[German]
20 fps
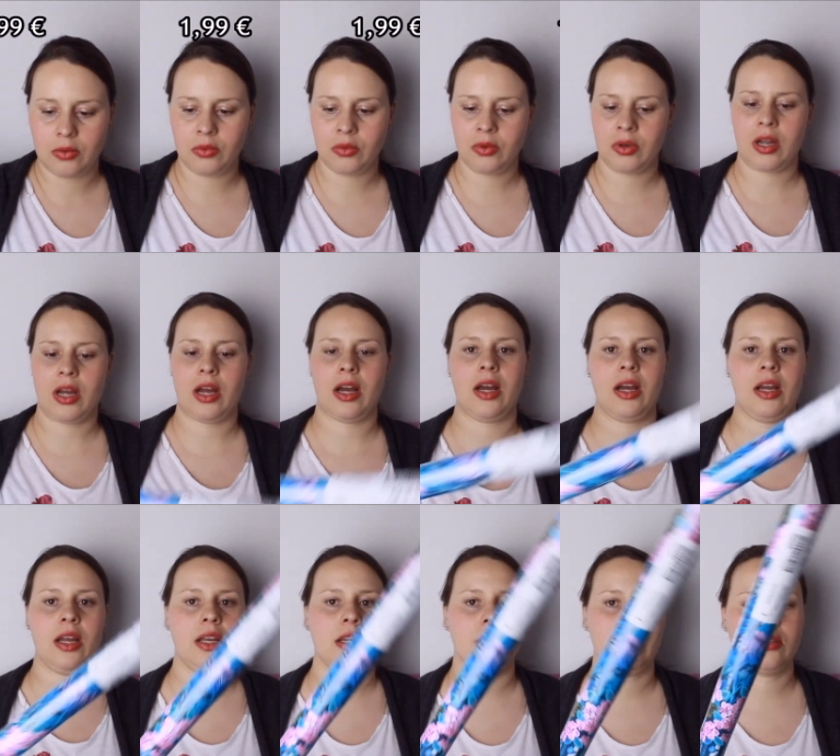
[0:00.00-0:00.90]
Und
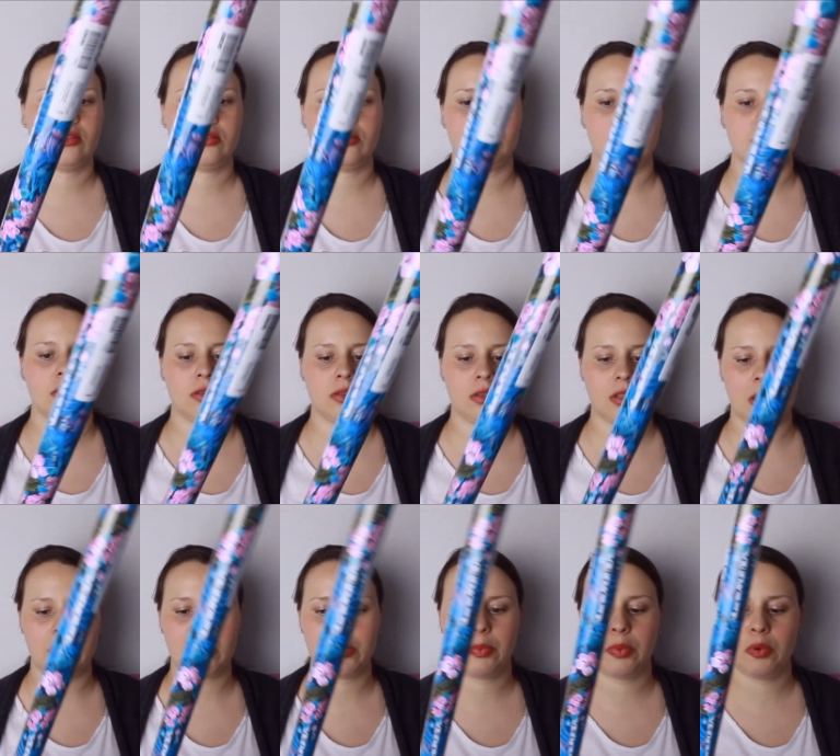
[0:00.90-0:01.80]
eins
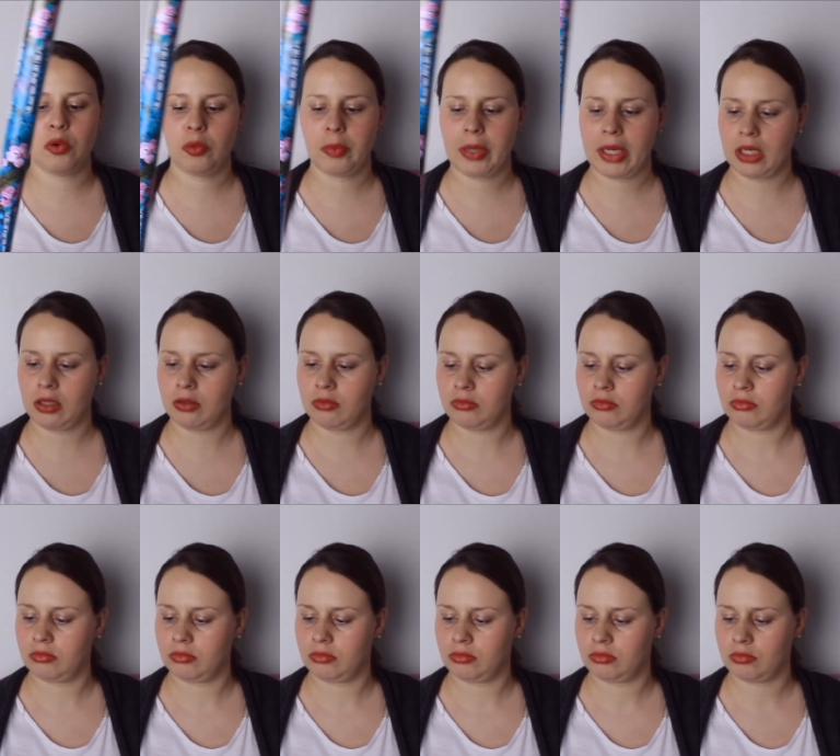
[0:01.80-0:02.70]
ja, mit Blumen
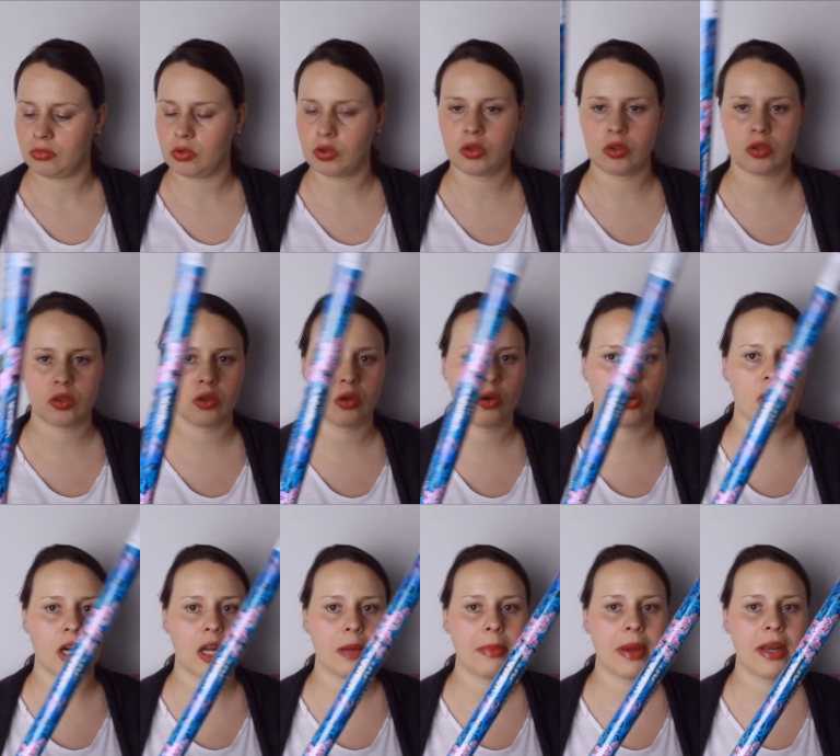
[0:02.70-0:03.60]
und
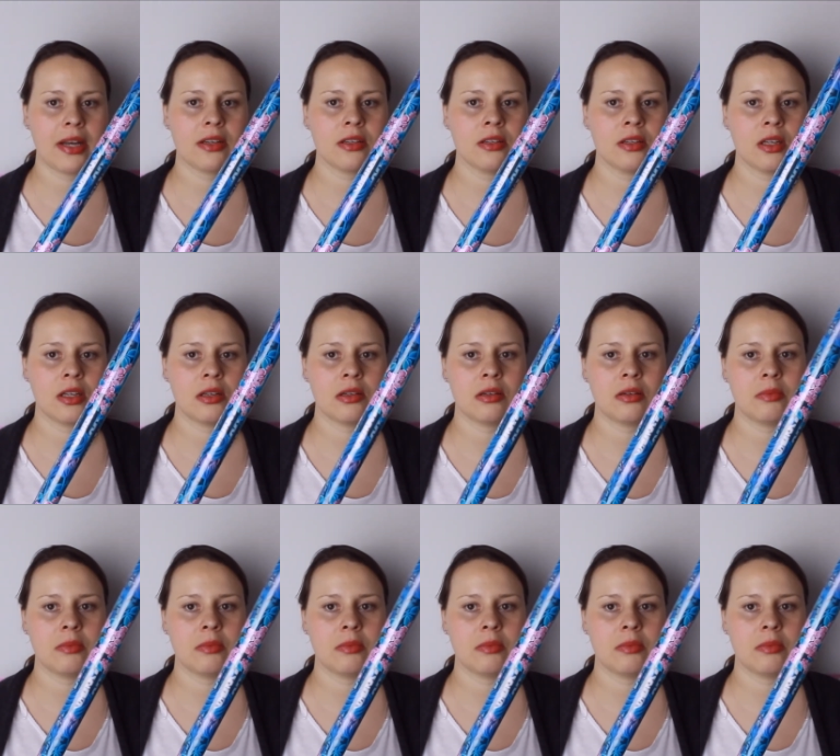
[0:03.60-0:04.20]
Ornamenten in